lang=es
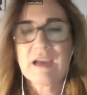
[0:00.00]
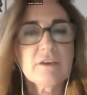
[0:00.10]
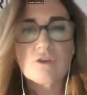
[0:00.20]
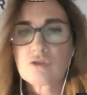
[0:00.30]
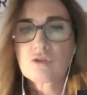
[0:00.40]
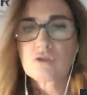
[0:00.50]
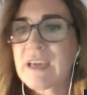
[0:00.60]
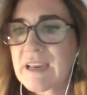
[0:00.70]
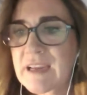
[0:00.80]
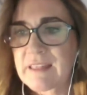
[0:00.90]
Ellos
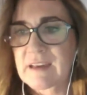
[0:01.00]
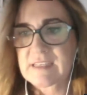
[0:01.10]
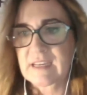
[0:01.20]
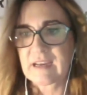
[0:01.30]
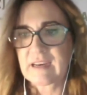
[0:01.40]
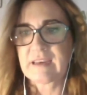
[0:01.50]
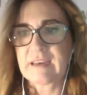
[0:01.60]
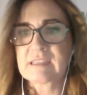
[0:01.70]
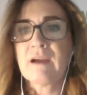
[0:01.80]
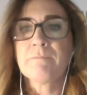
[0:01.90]
no quieren quedarse en
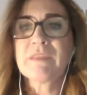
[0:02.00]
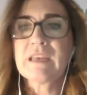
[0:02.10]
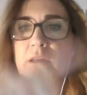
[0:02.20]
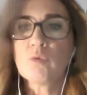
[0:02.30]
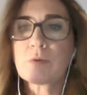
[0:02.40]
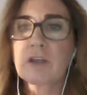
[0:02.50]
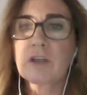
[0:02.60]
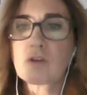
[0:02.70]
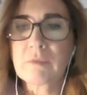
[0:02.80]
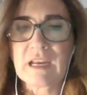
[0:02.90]
Canarias, tienen un
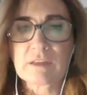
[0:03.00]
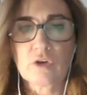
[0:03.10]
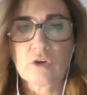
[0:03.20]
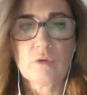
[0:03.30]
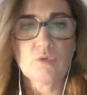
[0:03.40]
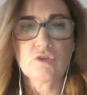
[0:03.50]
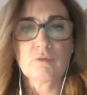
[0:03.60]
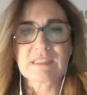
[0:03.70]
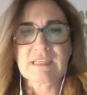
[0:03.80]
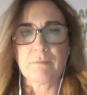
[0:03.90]
proyecto migratorio
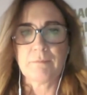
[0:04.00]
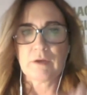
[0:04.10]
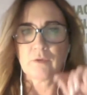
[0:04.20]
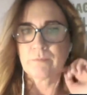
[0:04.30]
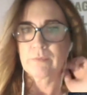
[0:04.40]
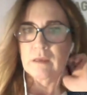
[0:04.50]
mucho más amplio.